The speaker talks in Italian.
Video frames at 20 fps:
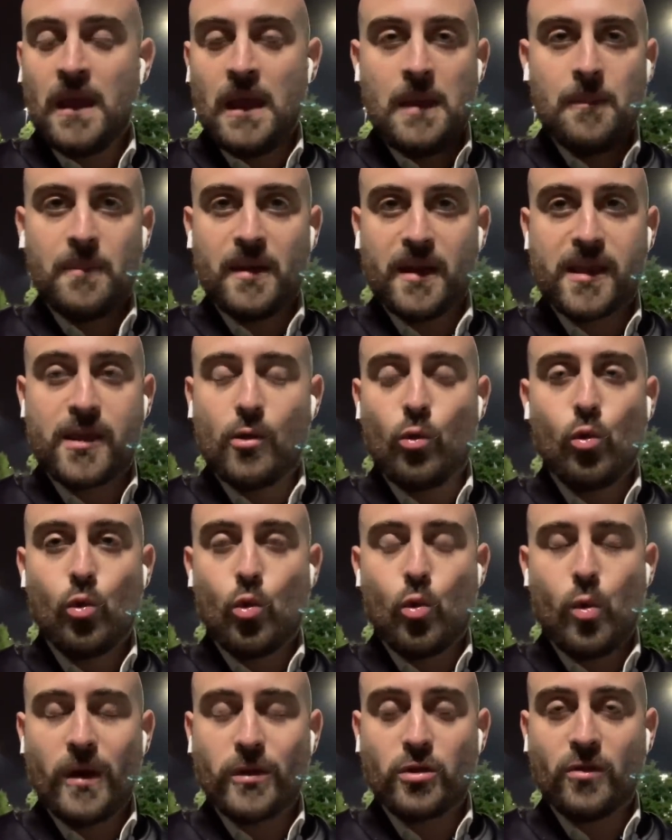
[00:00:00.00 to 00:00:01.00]
per
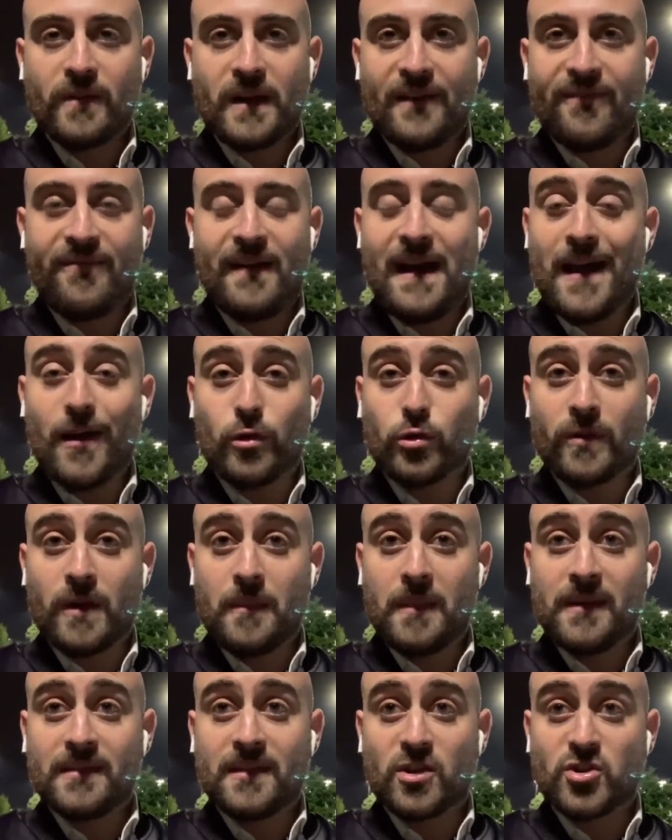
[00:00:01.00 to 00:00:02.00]
chiunque dovrà farlo, dovrà
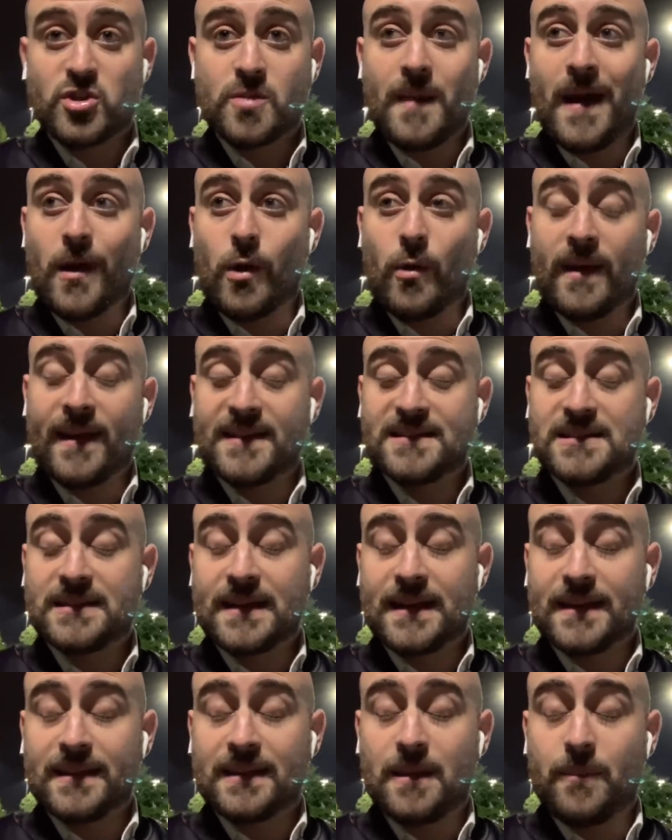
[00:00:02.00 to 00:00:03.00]
metterci mano e che si
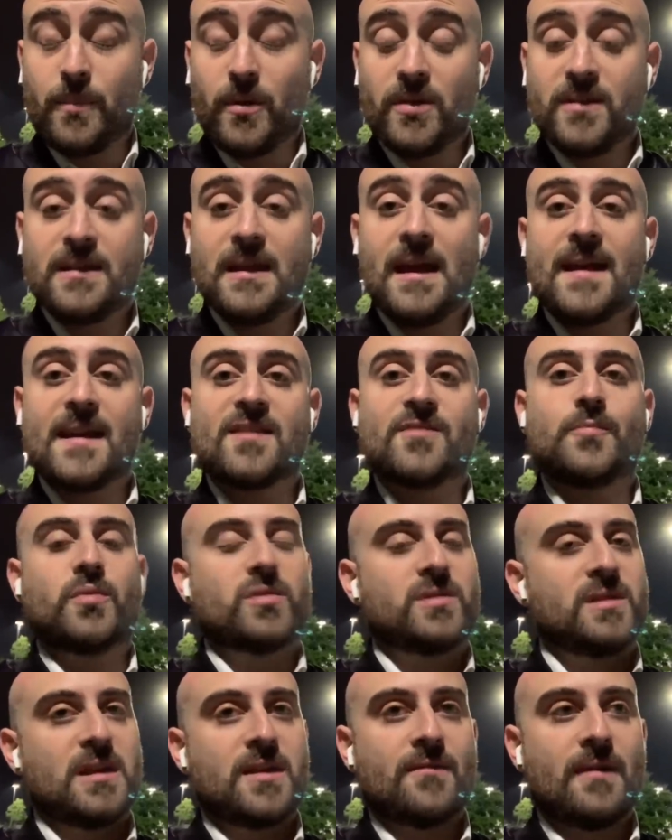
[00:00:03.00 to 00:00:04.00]
tratti poi di area
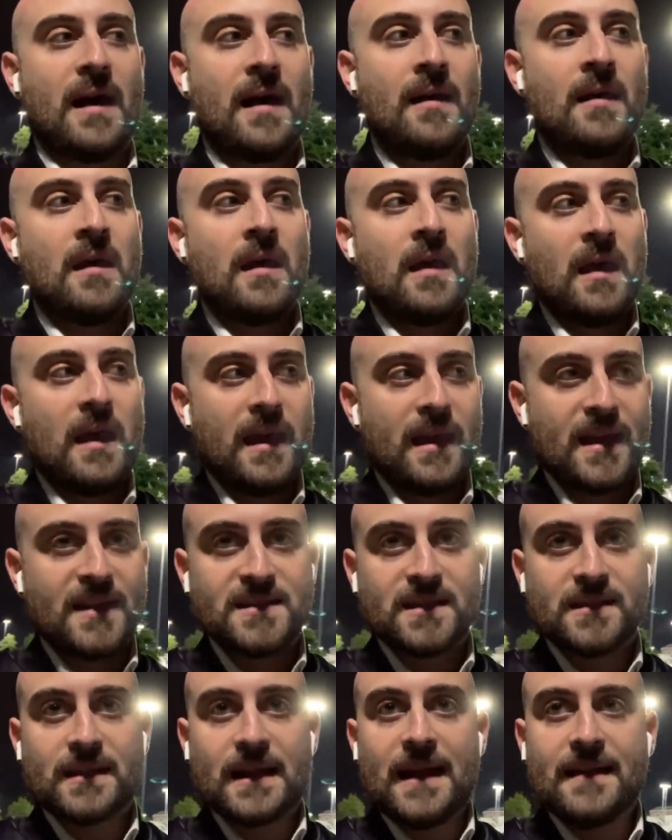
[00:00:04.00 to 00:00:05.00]
sportiva e che
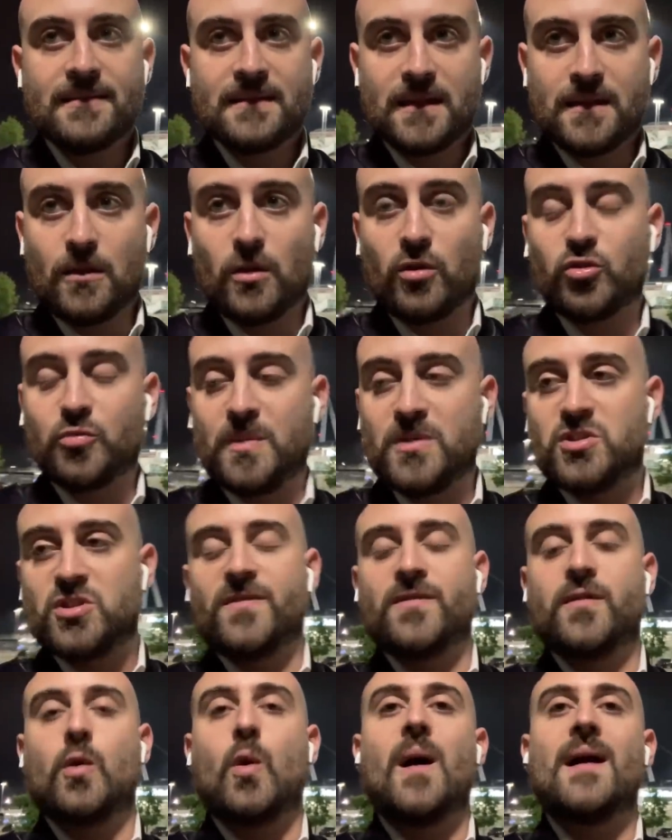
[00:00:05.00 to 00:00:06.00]
si tratti nello
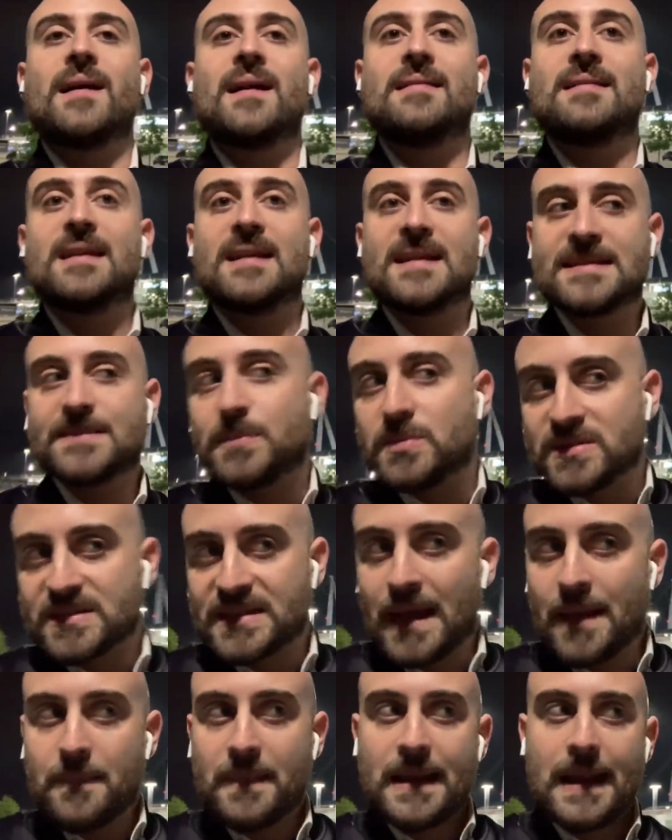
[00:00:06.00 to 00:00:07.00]
specifico anche di
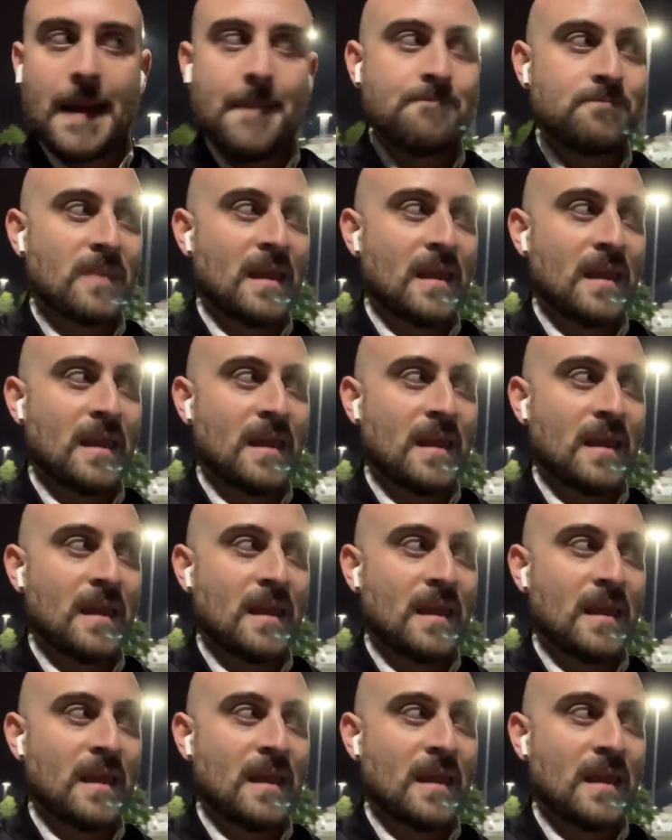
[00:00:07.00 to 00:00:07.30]
responsabile